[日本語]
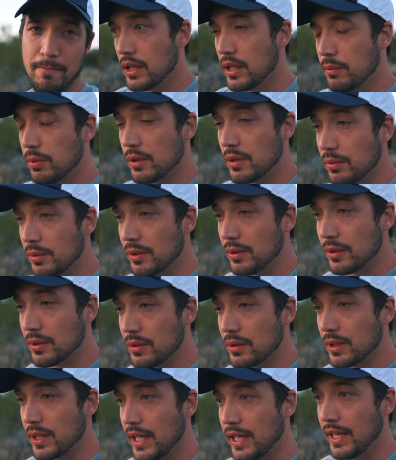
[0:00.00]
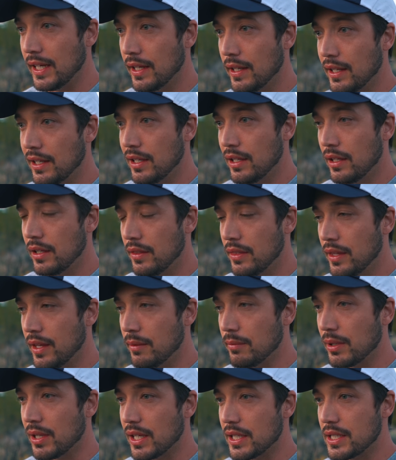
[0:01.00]
で僕も本当に
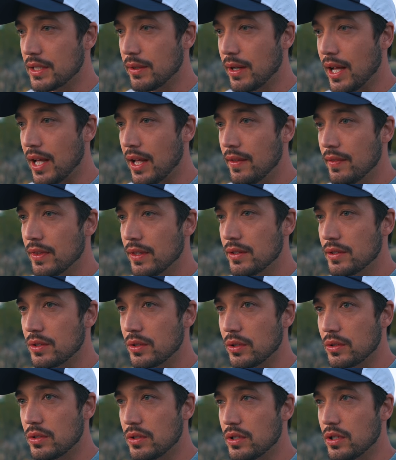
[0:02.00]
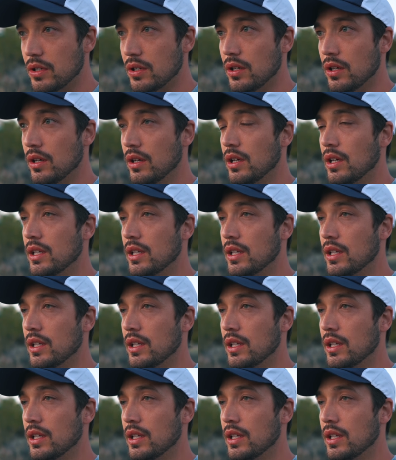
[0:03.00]
ね、昔はしょっちゅう